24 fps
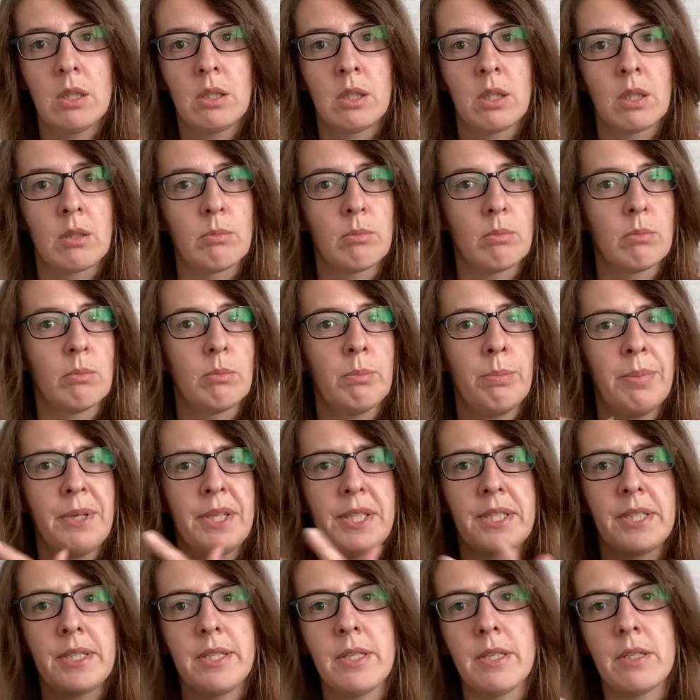там ну,
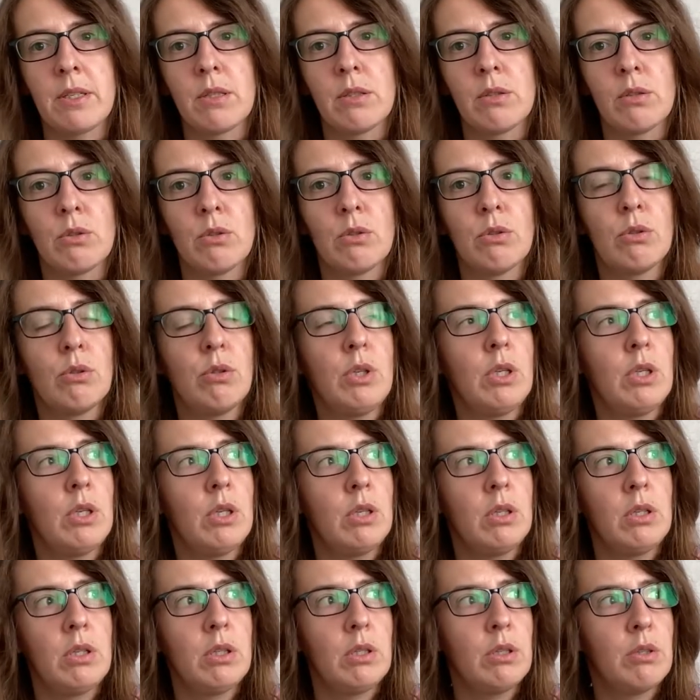потерян, и,
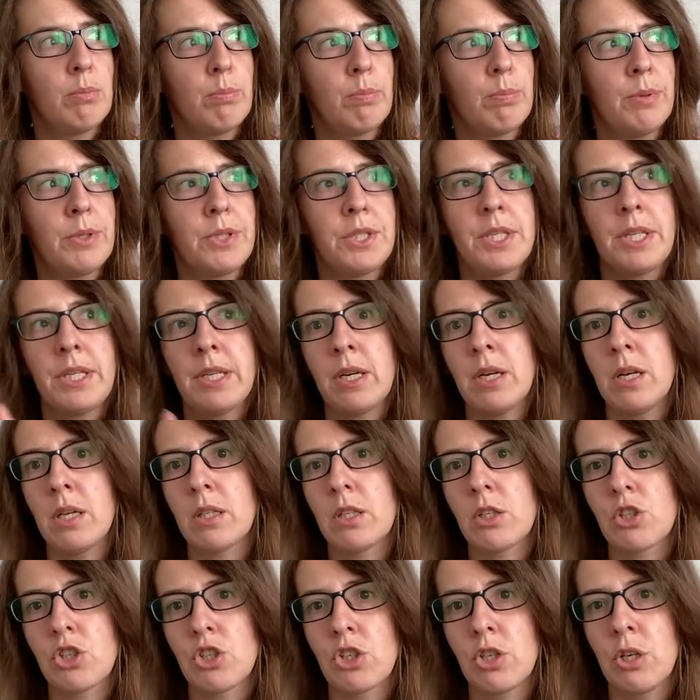и потеряли
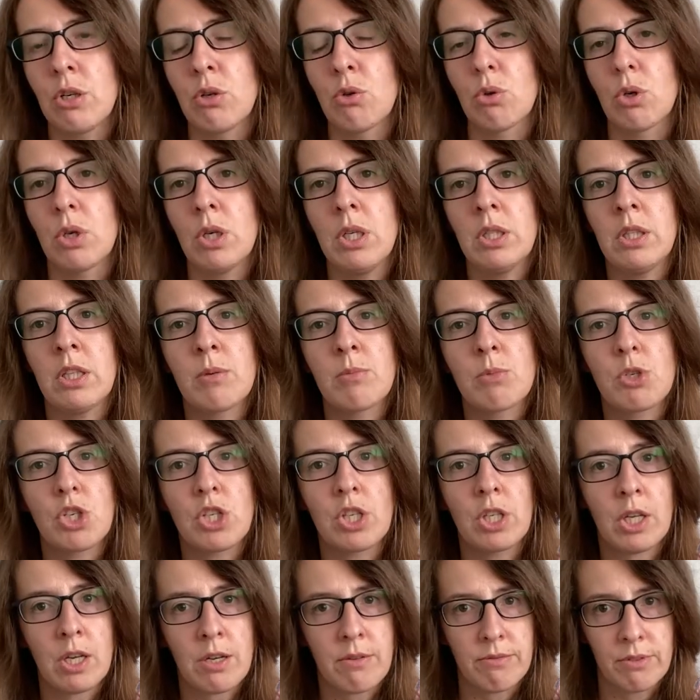кошелек, или там
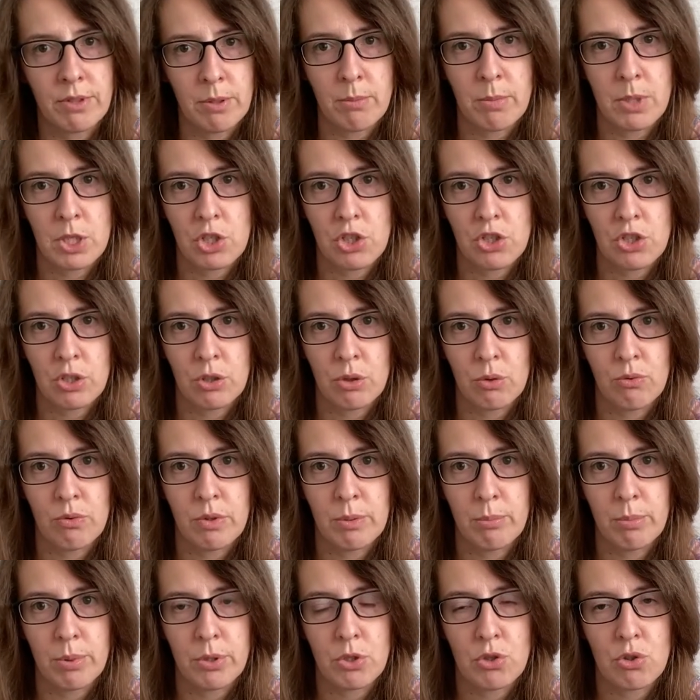штраф на машину
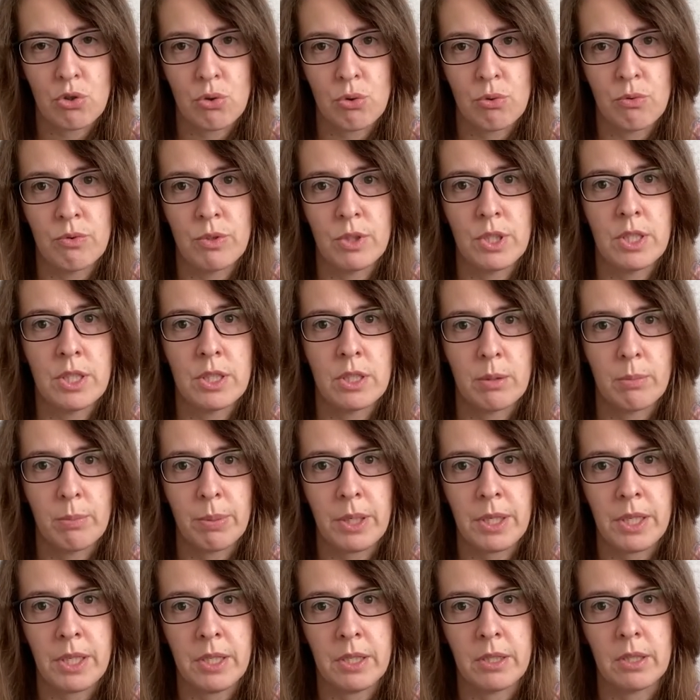вам пришел, вы где-то
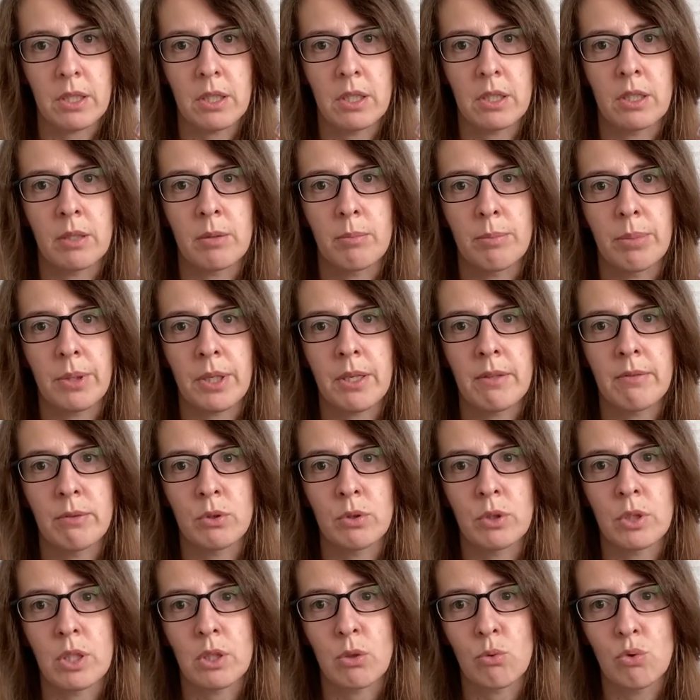проехали, там правила
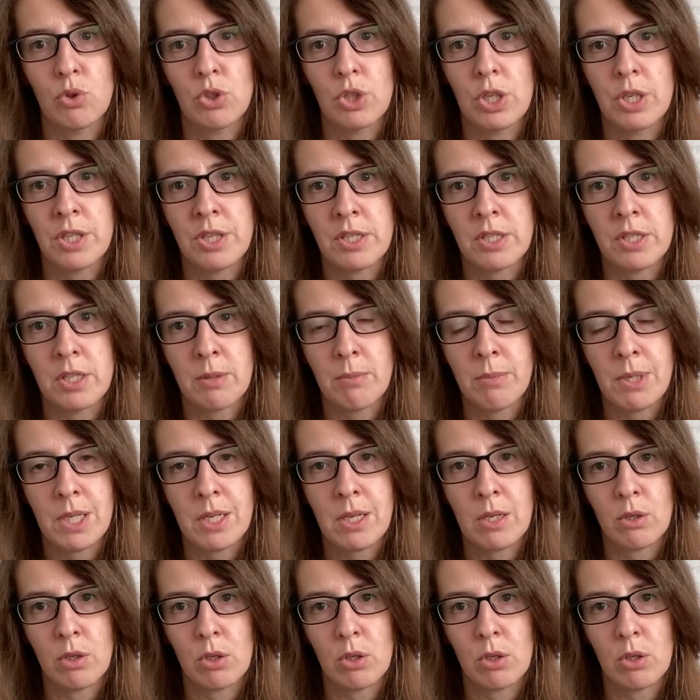нарушили, не заметили